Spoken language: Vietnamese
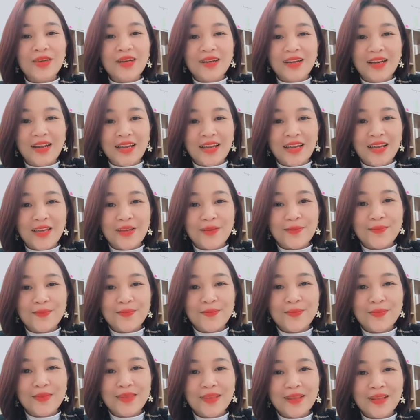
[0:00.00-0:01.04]
mà mình làm
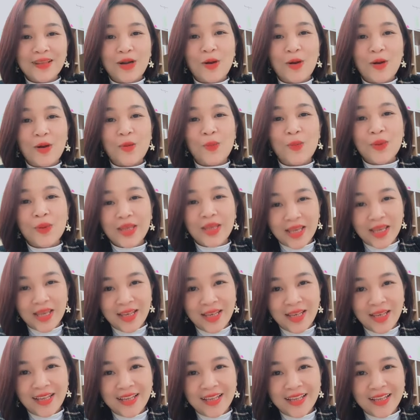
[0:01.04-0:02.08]
việc để
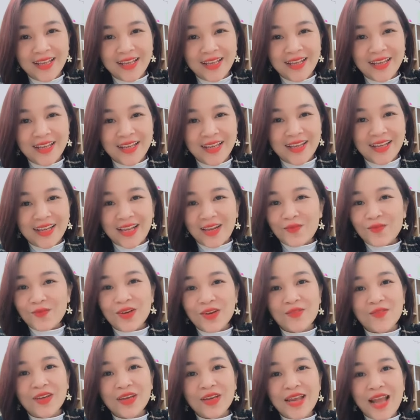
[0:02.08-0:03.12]
cống hiến,
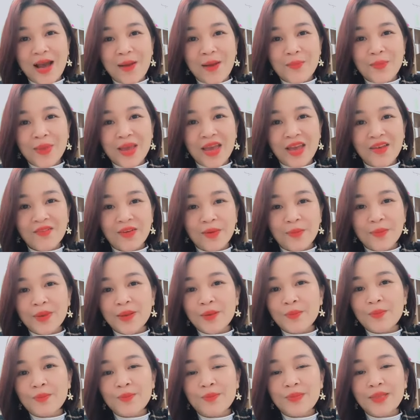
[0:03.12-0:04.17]
làm việc vì
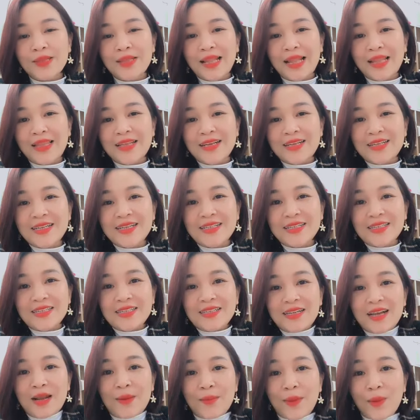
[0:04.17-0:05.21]
đam mê và mình
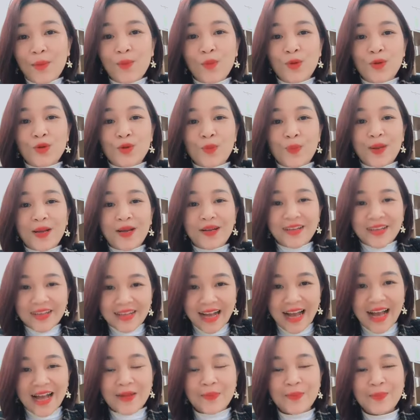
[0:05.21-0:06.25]
thực sự là
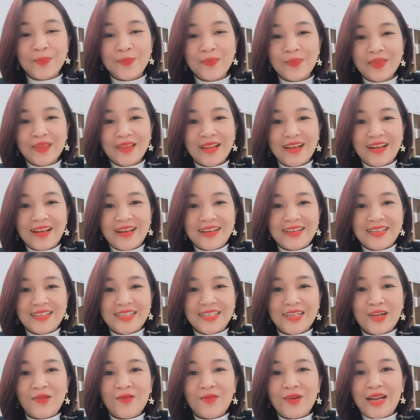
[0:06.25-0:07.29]
mong muốn giúp đỡ người khác,
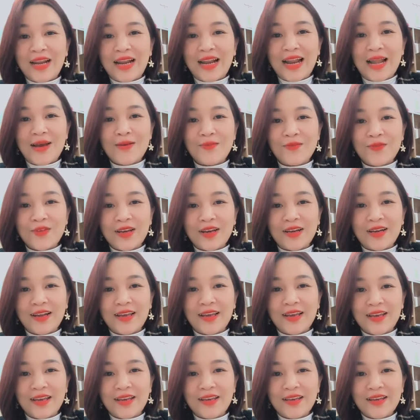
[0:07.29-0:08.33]
chứ không phải
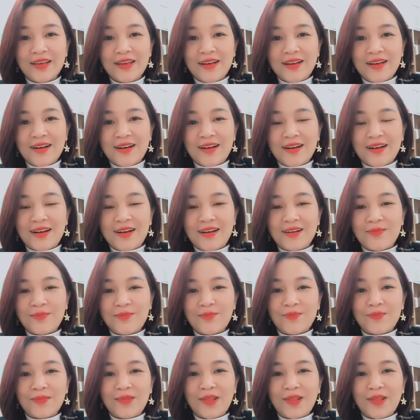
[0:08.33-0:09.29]
là làm việc để